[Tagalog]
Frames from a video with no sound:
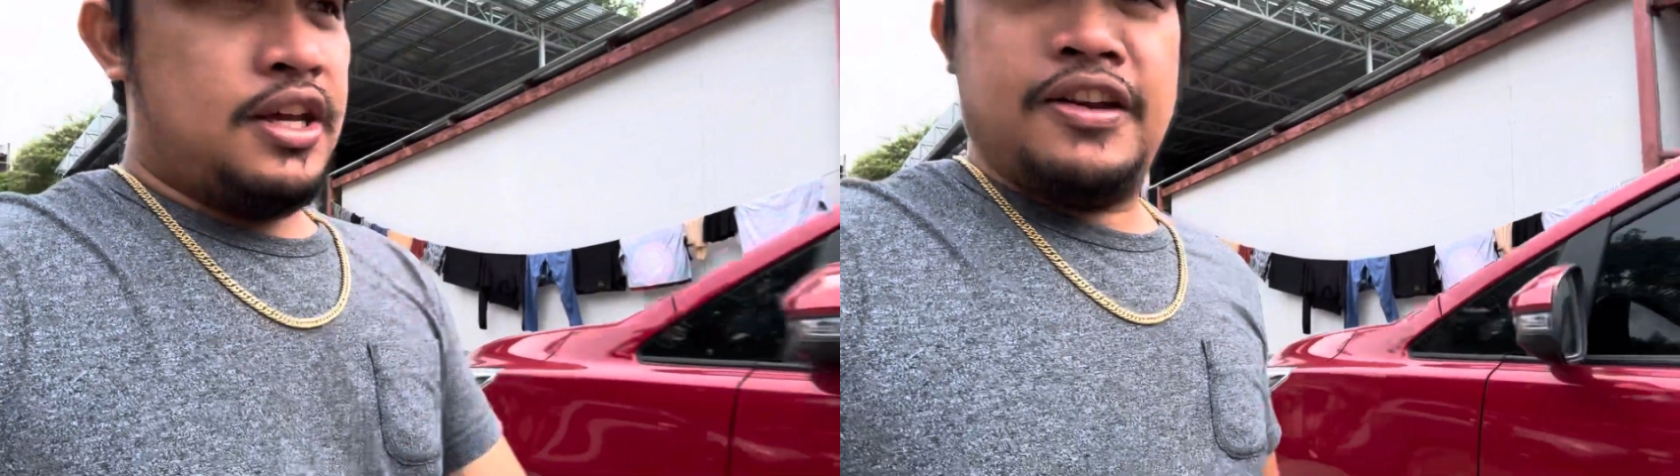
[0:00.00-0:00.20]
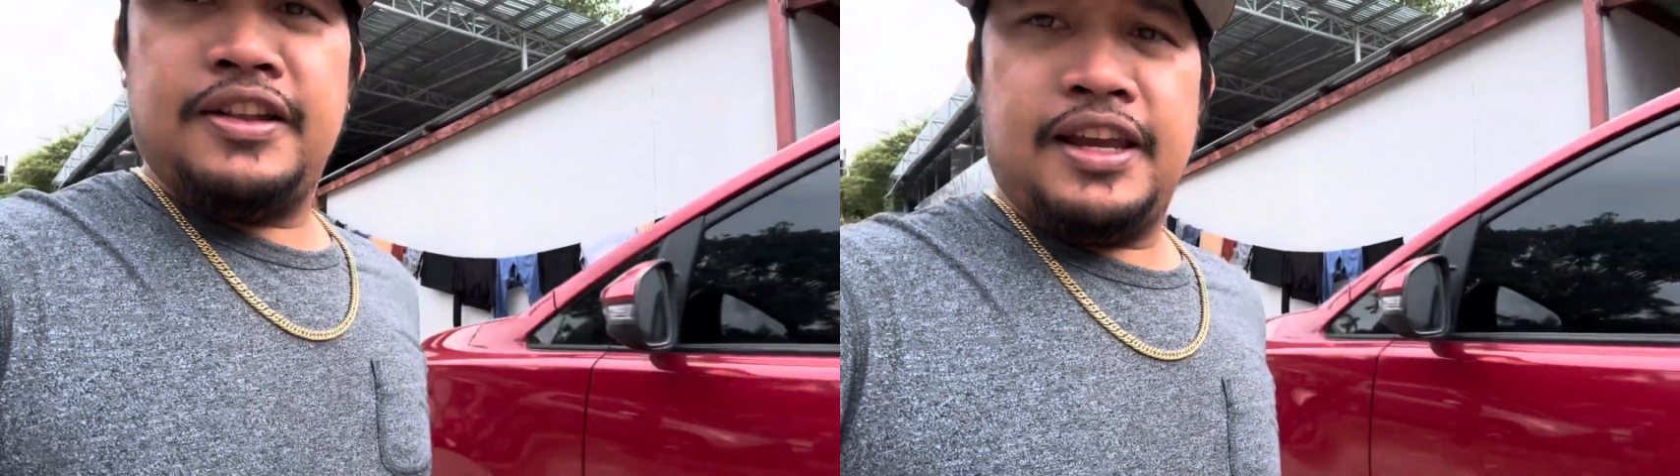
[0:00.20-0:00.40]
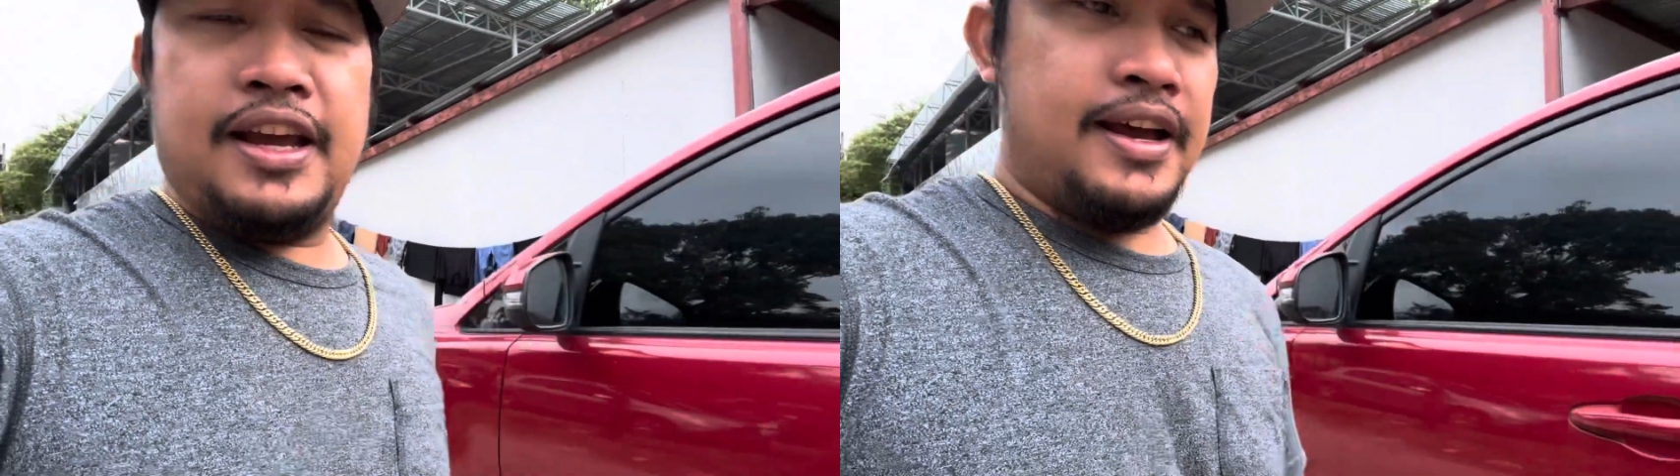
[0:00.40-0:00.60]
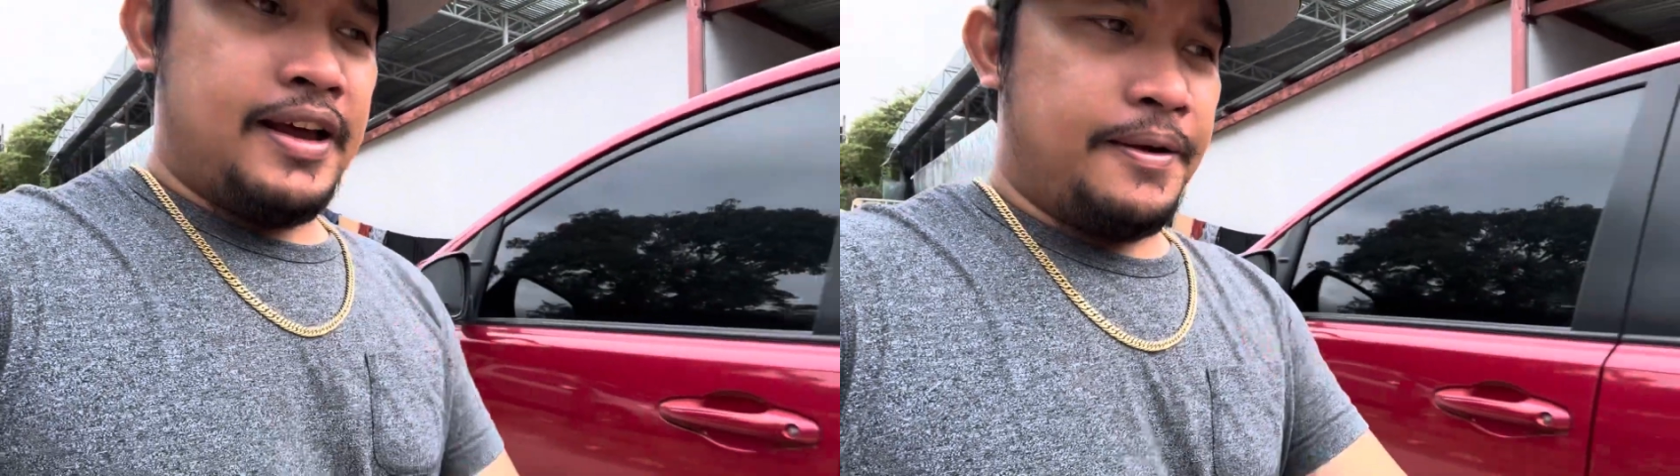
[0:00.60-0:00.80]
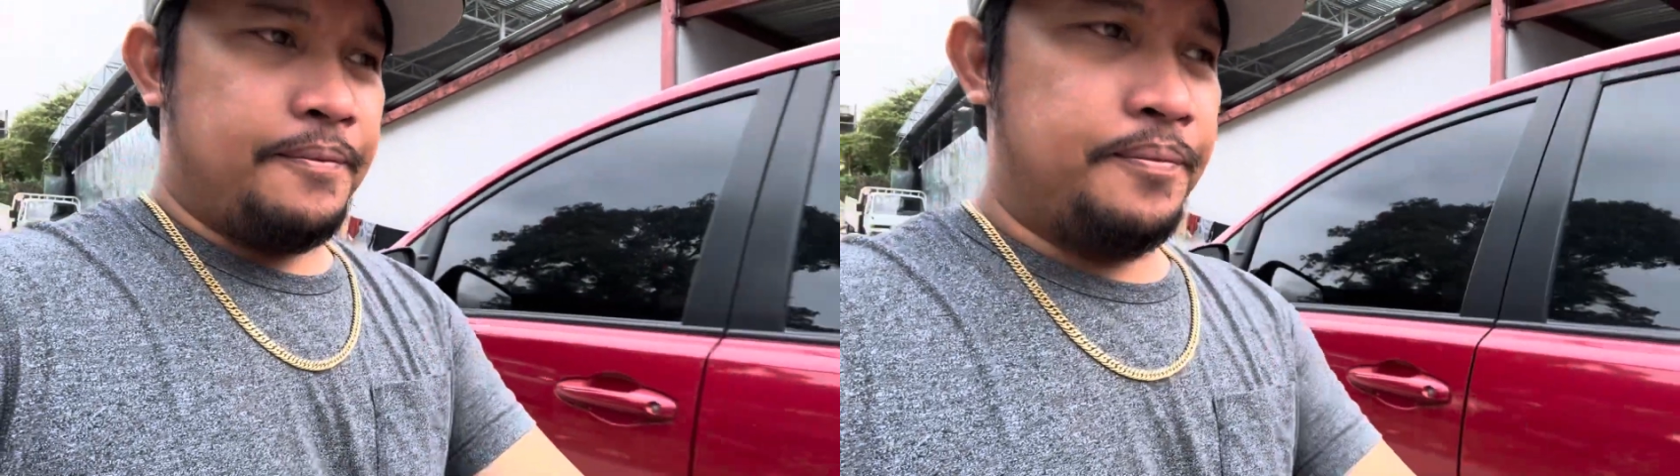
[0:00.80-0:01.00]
Niya. Ah.